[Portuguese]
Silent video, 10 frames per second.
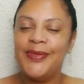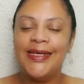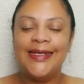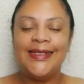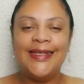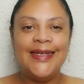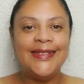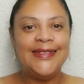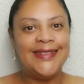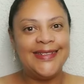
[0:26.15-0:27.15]

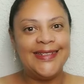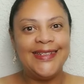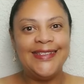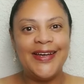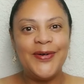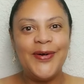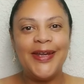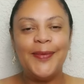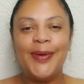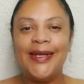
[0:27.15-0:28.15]
desde agora,
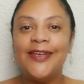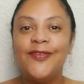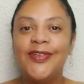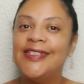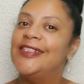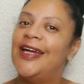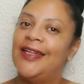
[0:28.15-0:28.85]
para que você já